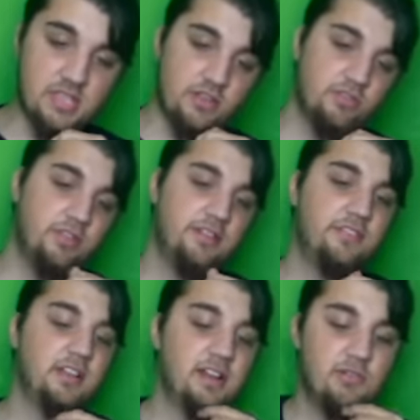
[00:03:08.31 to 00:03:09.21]
Który
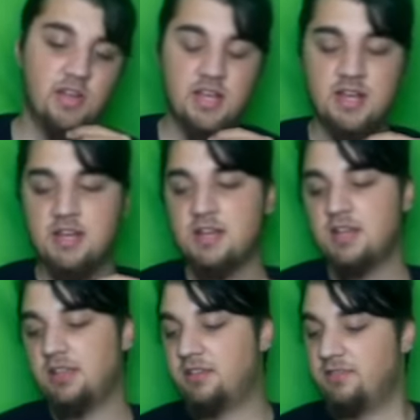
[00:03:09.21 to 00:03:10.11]
wygrał.
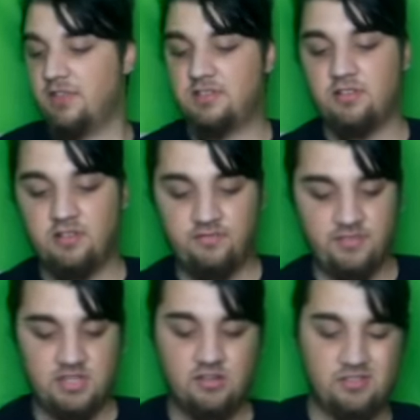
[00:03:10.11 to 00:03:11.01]
Jeśli wie, co,
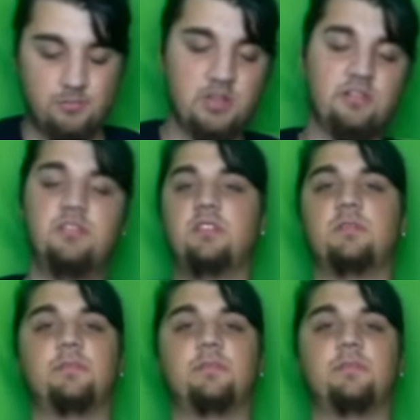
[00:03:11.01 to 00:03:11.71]
wiecie o co mi chodzi.